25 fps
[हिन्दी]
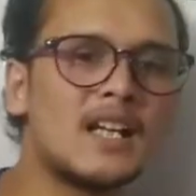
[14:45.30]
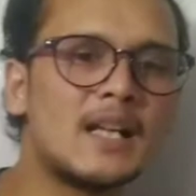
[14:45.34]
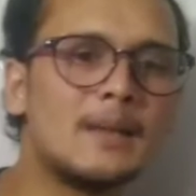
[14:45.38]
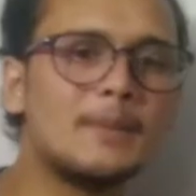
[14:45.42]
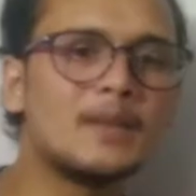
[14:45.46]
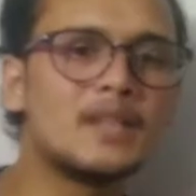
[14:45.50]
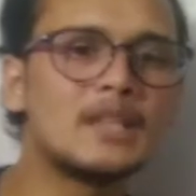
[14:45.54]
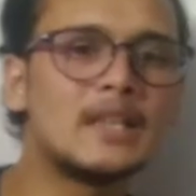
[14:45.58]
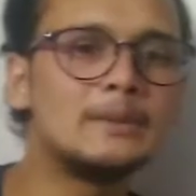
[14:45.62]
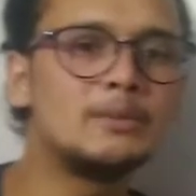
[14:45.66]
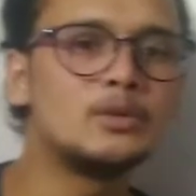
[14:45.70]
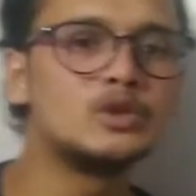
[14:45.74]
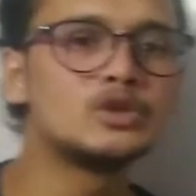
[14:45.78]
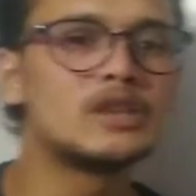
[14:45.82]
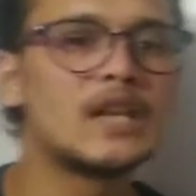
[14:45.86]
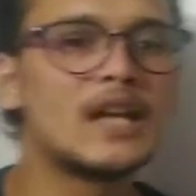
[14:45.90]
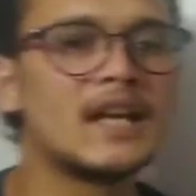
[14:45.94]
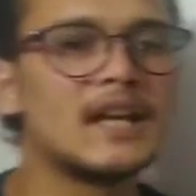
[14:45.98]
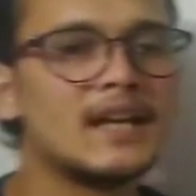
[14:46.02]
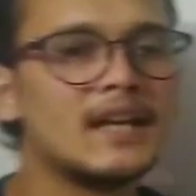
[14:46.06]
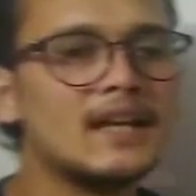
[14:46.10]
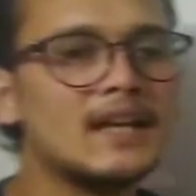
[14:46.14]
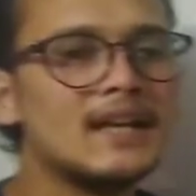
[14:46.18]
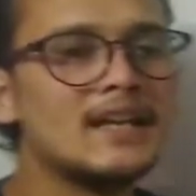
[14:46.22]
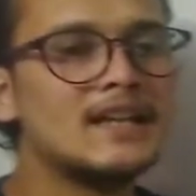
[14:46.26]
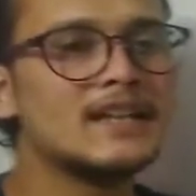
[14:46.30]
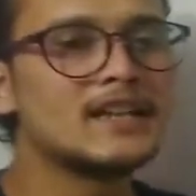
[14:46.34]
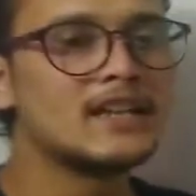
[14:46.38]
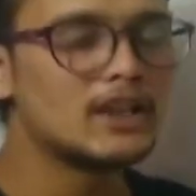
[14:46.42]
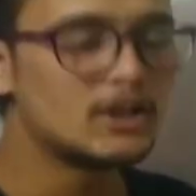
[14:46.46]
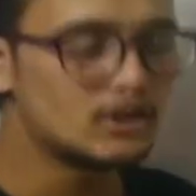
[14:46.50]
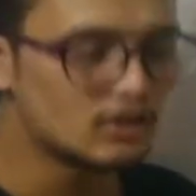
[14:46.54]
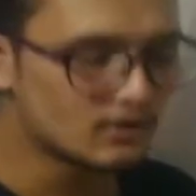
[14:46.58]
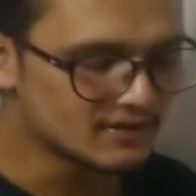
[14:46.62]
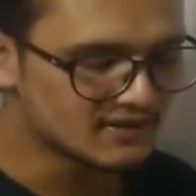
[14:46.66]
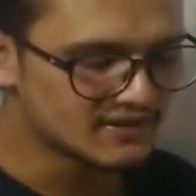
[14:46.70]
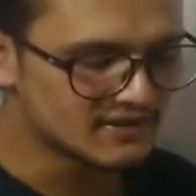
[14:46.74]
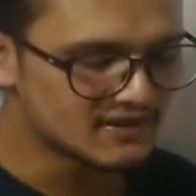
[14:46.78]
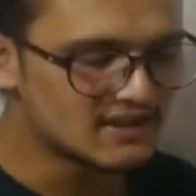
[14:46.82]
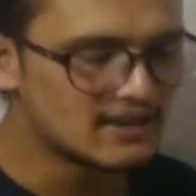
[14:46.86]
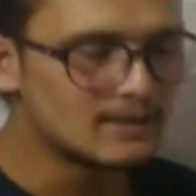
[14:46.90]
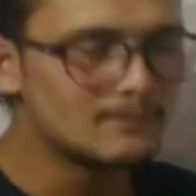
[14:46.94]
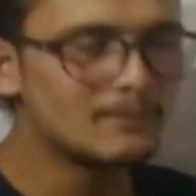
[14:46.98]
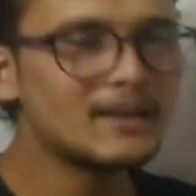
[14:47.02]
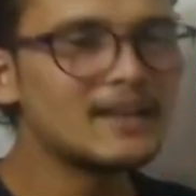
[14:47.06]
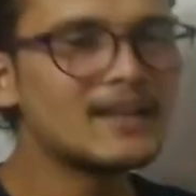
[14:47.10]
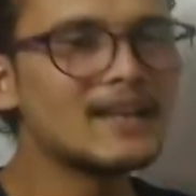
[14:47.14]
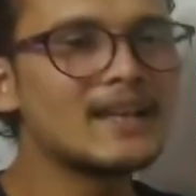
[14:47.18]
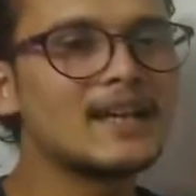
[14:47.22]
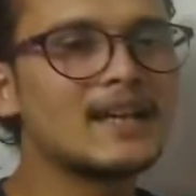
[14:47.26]
का मतलब होता है कि जो
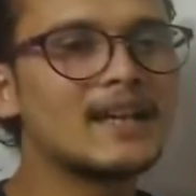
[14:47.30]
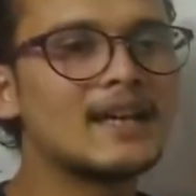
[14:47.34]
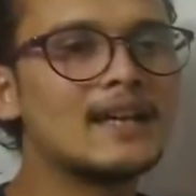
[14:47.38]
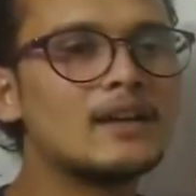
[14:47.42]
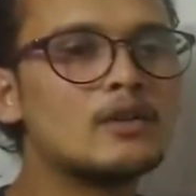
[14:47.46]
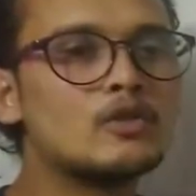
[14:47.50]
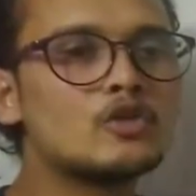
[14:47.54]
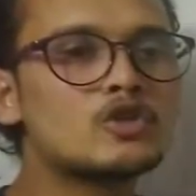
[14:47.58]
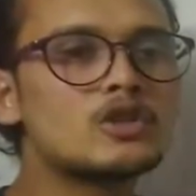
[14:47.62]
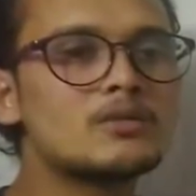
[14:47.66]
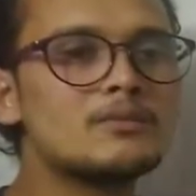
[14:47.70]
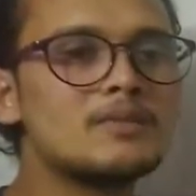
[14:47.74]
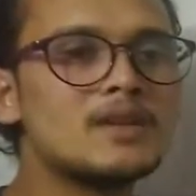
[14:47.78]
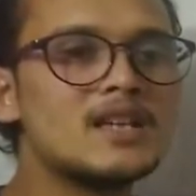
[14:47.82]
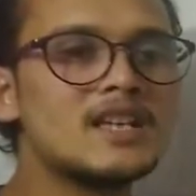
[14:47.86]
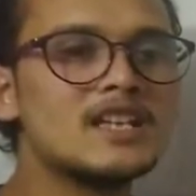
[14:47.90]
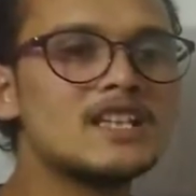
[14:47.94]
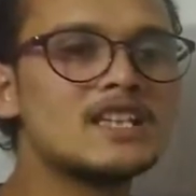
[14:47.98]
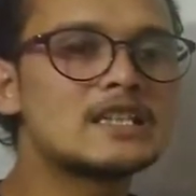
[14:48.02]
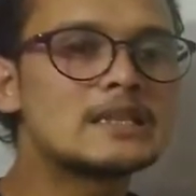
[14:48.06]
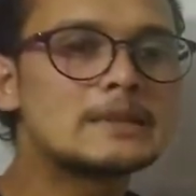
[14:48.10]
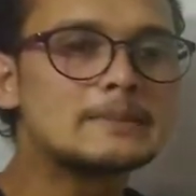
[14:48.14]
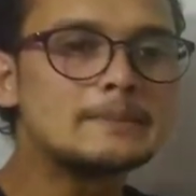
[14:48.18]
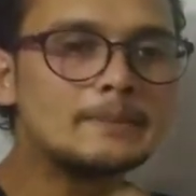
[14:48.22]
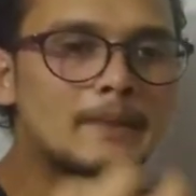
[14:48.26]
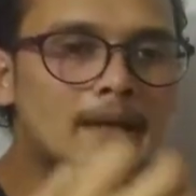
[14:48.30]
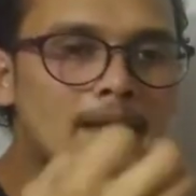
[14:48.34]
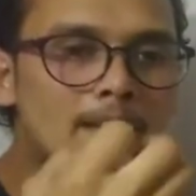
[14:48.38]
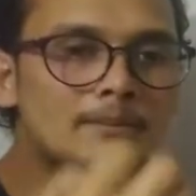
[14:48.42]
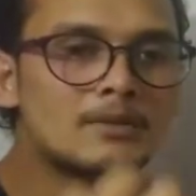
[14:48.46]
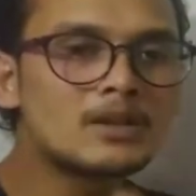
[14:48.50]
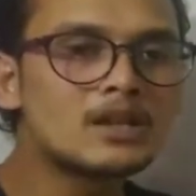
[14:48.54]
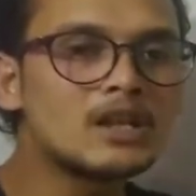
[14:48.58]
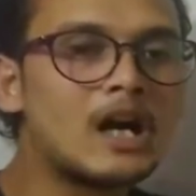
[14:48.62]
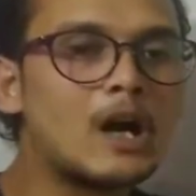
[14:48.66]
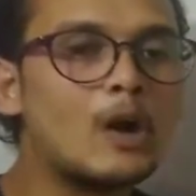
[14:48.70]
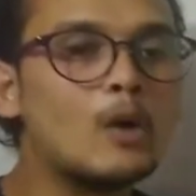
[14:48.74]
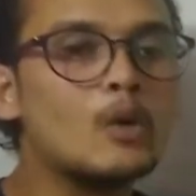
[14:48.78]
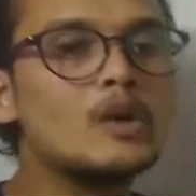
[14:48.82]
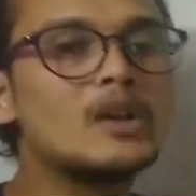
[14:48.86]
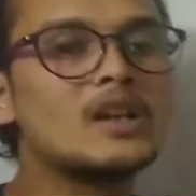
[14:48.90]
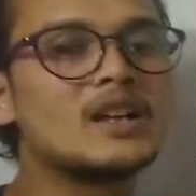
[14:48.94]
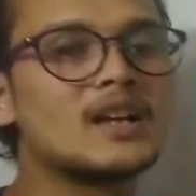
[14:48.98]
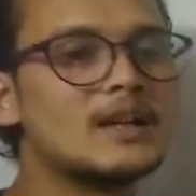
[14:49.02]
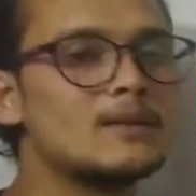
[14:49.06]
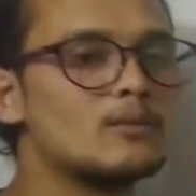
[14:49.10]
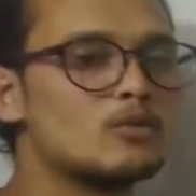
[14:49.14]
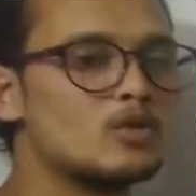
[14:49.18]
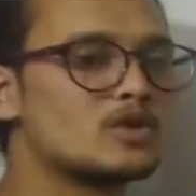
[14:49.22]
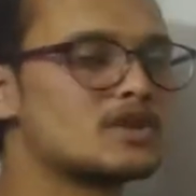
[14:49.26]
सीमेन है उसमें स्पर्म काउंट
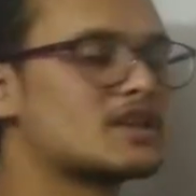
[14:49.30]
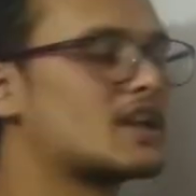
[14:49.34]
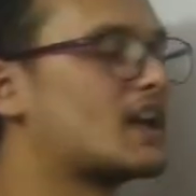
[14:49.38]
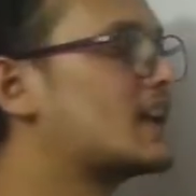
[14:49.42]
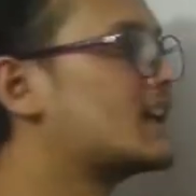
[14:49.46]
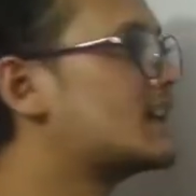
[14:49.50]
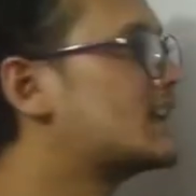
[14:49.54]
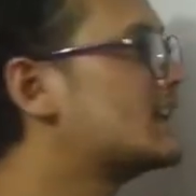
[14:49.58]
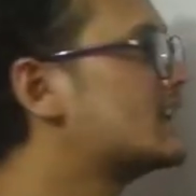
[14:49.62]
कम हो जाए